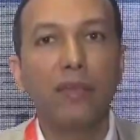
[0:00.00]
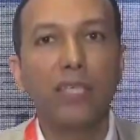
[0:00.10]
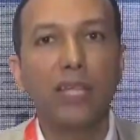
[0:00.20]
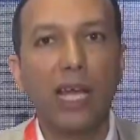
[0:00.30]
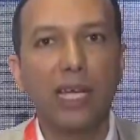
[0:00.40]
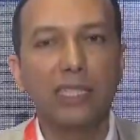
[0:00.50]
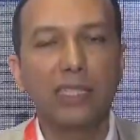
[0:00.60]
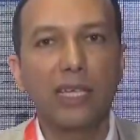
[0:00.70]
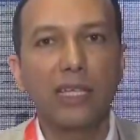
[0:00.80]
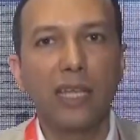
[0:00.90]
في
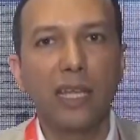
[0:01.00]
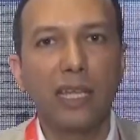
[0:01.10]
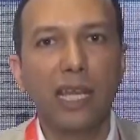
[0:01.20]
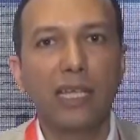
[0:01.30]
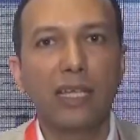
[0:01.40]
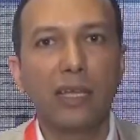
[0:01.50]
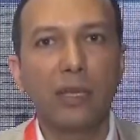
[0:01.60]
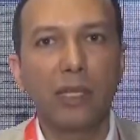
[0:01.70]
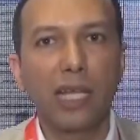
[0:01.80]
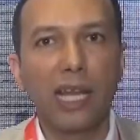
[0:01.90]
حديثا علاج
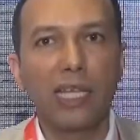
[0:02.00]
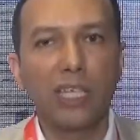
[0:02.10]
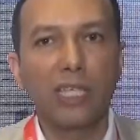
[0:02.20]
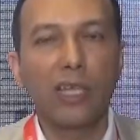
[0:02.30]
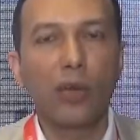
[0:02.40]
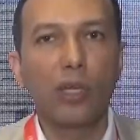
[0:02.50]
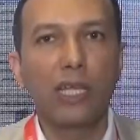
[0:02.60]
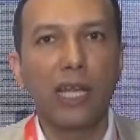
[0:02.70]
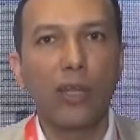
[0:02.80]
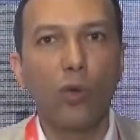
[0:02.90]
من خلال الاشعه
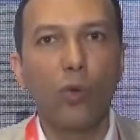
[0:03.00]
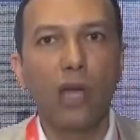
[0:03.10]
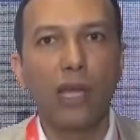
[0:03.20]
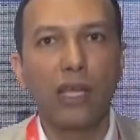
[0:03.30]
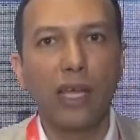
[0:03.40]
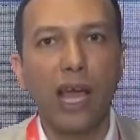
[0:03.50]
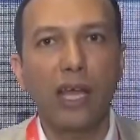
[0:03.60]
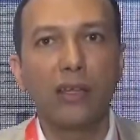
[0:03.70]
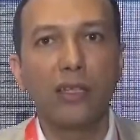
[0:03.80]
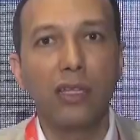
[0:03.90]
التداخليه اللي هو آه،
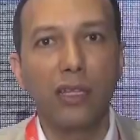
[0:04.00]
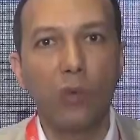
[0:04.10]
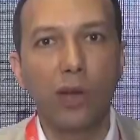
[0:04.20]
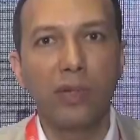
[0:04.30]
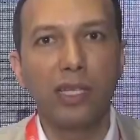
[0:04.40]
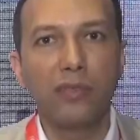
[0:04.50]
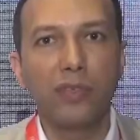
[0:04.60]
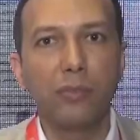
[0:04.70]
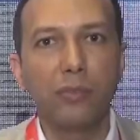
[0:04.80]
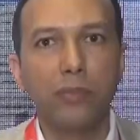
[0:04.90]
حقن الورم
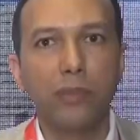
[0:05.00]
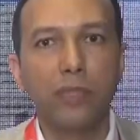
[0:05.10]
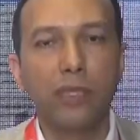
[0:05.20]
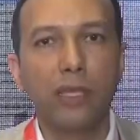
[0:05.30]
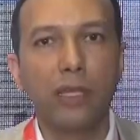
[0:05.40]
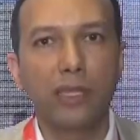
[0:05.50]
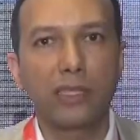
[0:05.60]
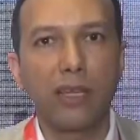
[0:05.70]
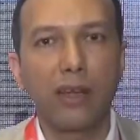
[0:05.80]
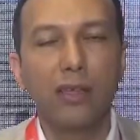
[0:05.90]
الليفي
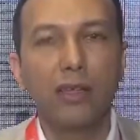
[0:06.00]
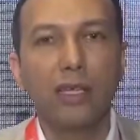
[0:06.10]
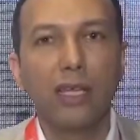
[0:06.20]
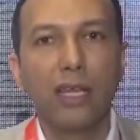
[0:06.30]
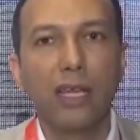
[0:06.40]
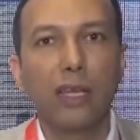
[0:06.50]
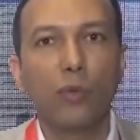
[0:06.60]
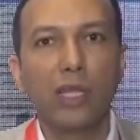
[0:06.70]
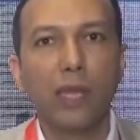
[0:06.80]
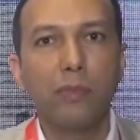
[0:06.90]
بالقسطره آه،
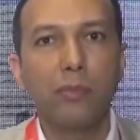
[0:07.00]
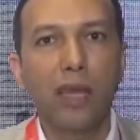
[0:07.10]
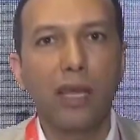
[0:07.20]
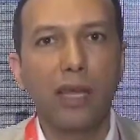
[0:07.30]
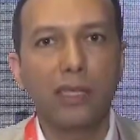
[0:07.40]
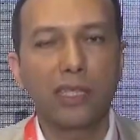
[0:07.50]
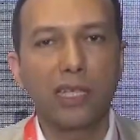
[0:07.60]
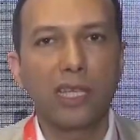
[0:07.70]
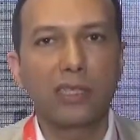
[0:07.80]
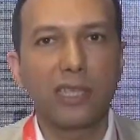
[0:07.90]
وده بيبقى
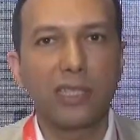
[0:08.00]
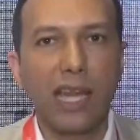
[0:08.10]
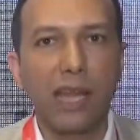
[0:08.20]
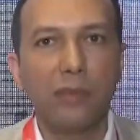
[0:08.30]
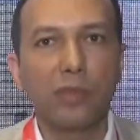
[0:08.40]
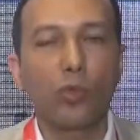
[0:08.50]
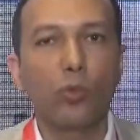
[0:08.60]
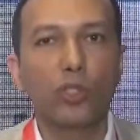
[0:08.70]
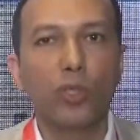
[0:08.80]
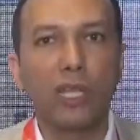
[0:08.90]
قسطره زي قسطره القلب بتدخل
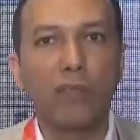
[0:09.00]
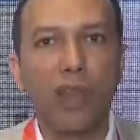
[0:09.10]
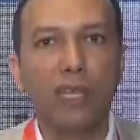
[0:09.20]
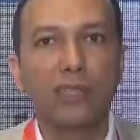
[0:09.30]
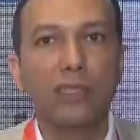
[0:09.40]
من شريان الفخذ